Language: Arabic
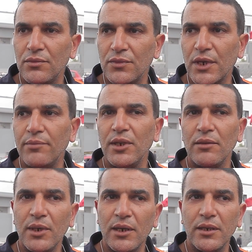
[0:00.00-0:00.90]
جميع
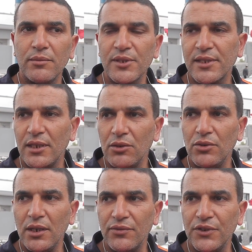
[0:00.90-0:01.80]
المغاربه الصحه
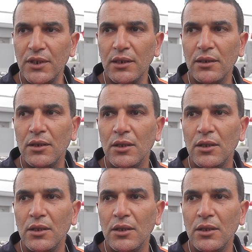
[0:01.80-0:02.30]
والعافيه